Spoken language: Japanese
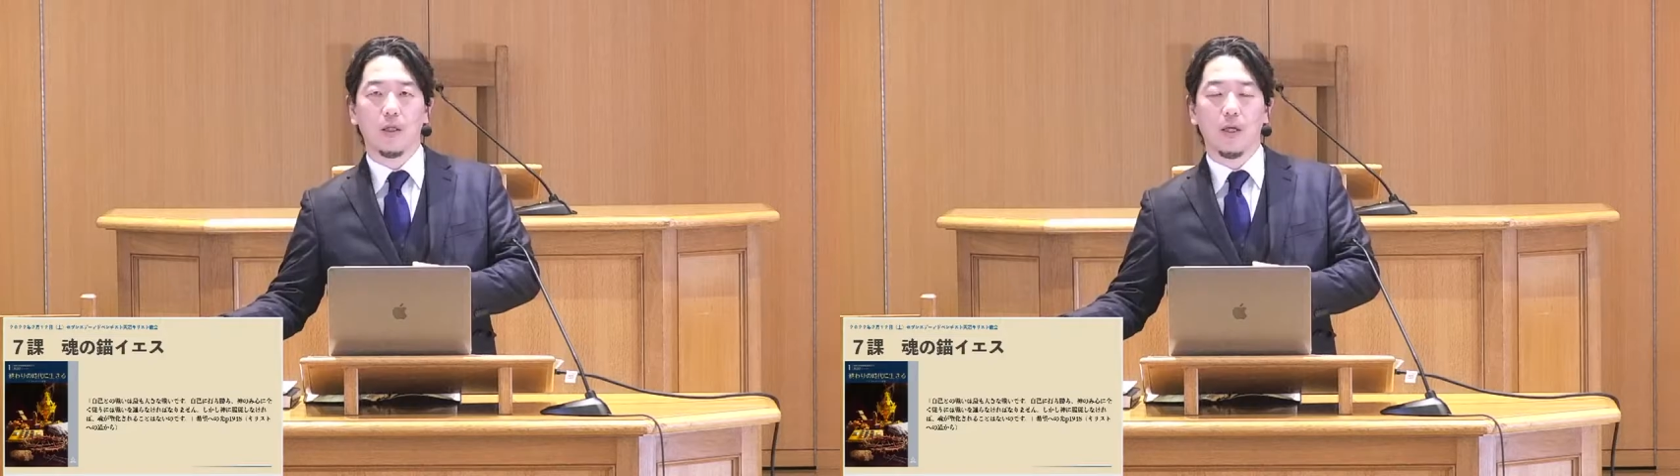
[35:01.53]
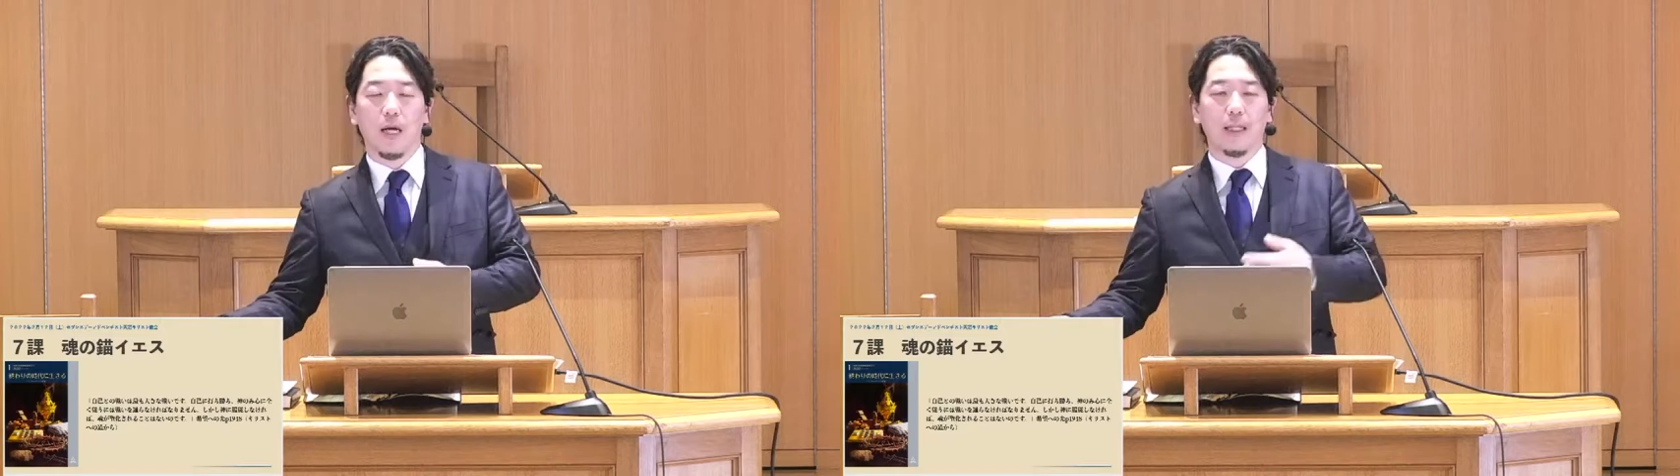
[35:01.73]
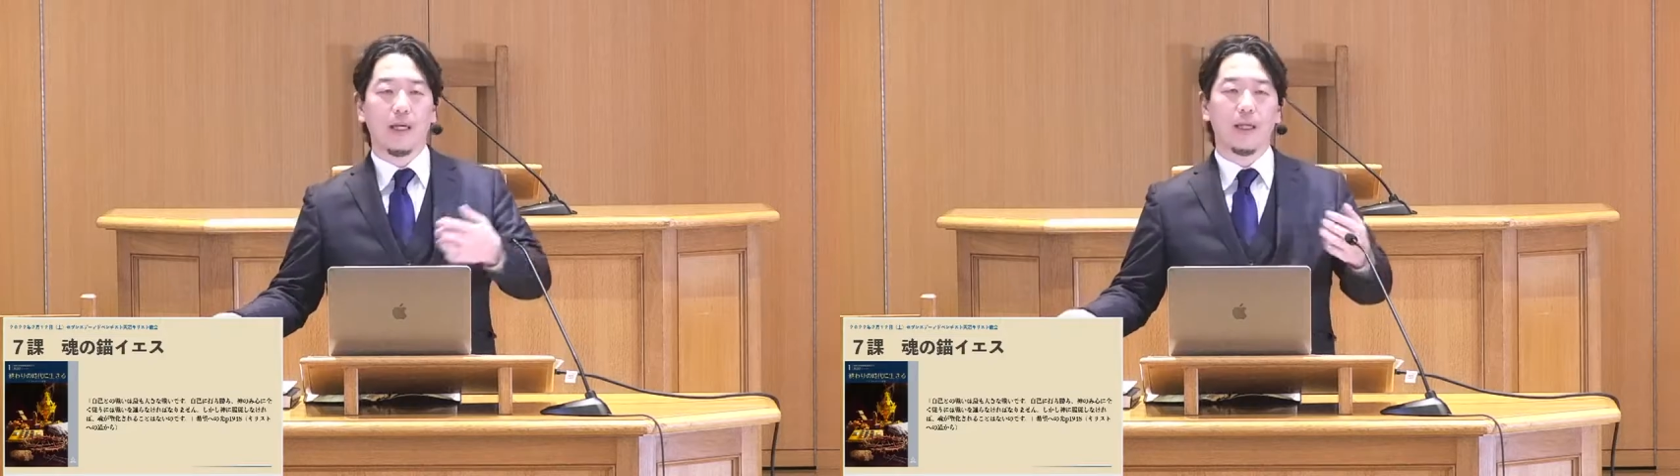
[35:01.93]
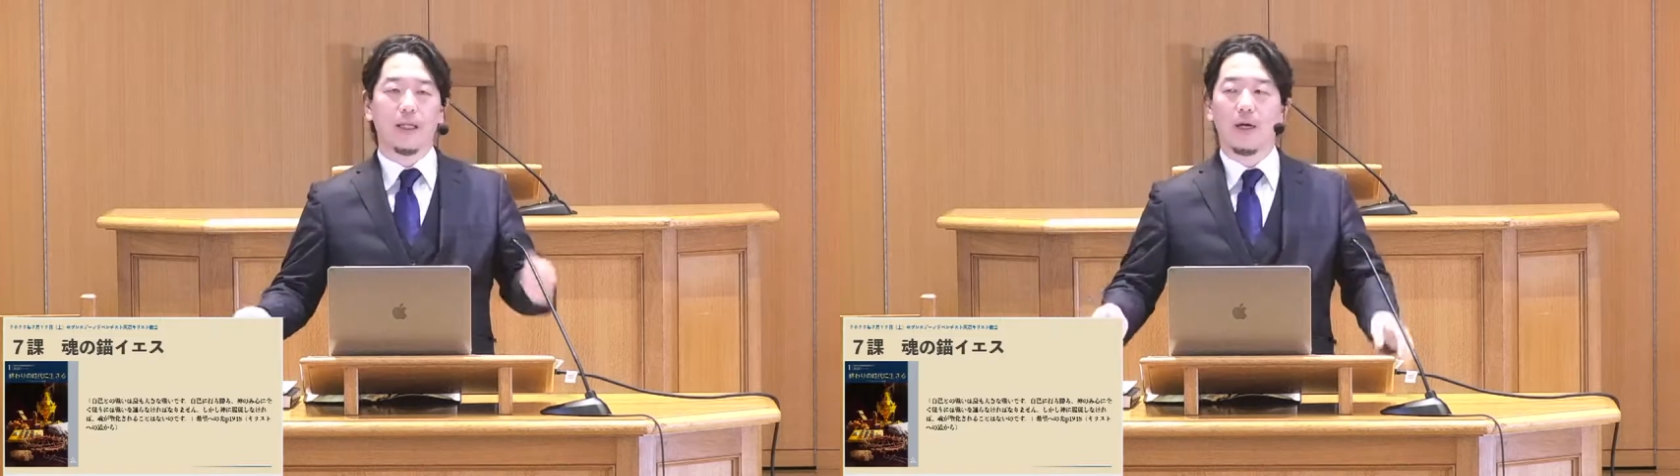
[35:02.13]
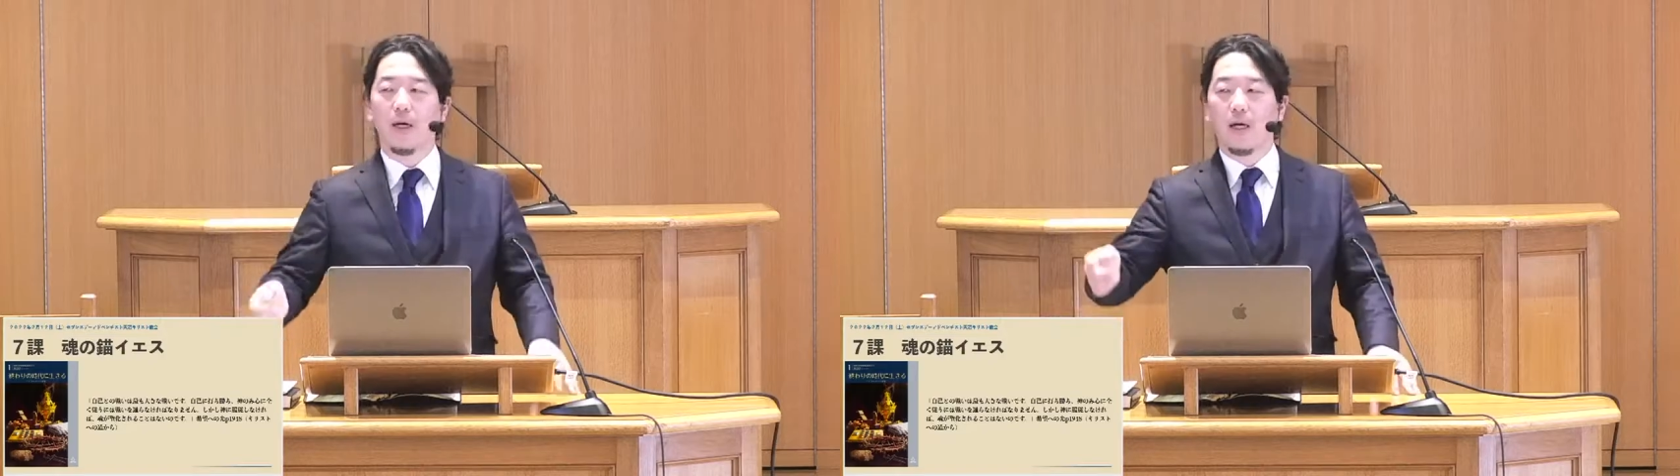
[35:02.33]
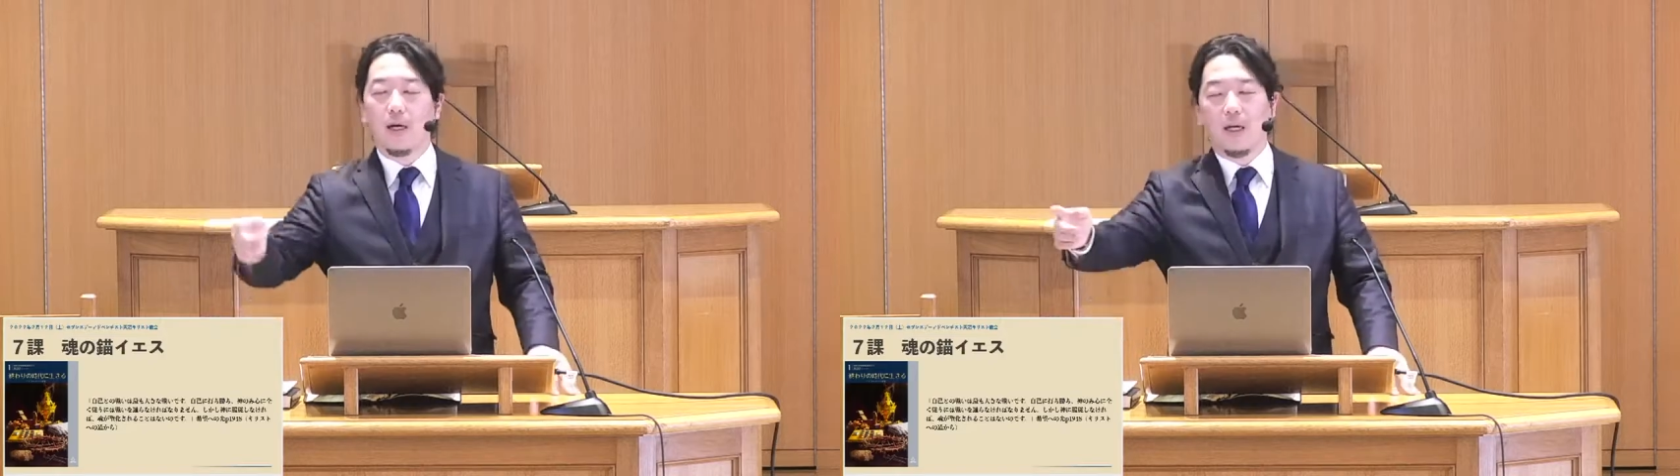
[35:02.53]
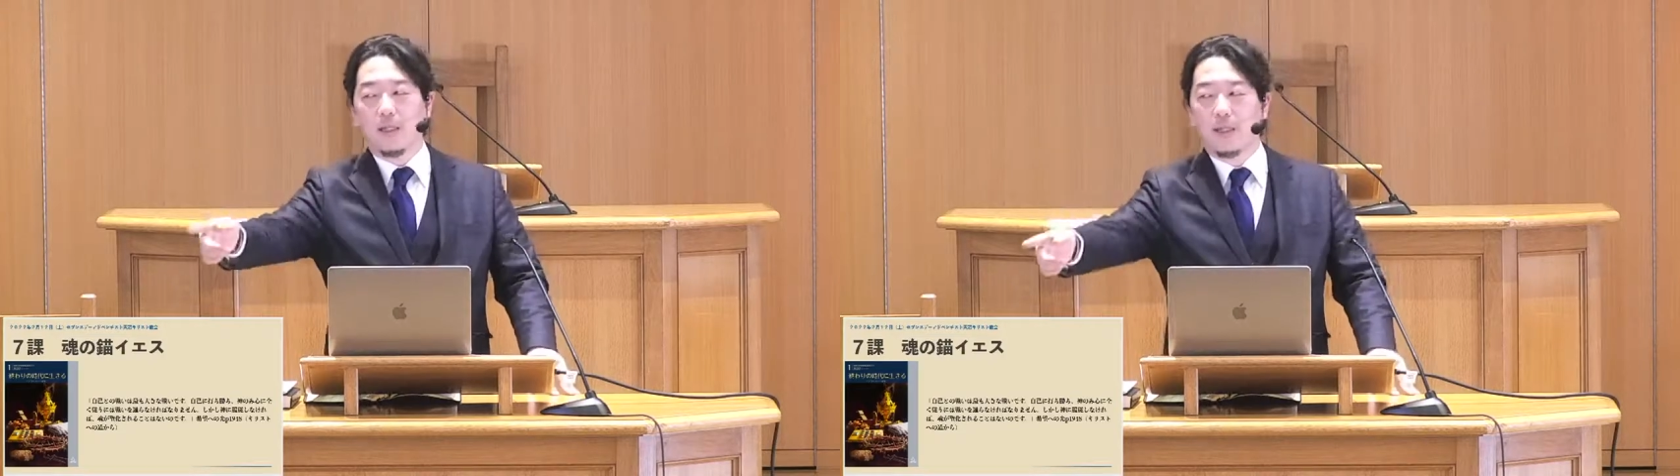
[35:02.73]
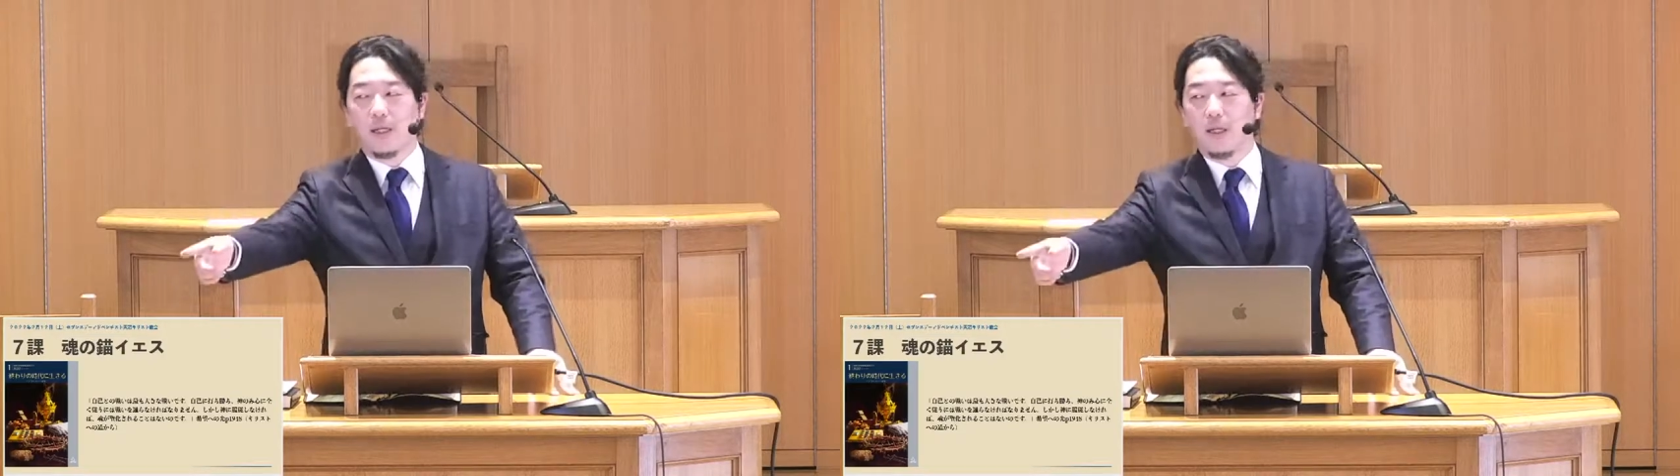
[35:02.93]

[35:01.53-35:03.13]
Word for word: 離れてあなた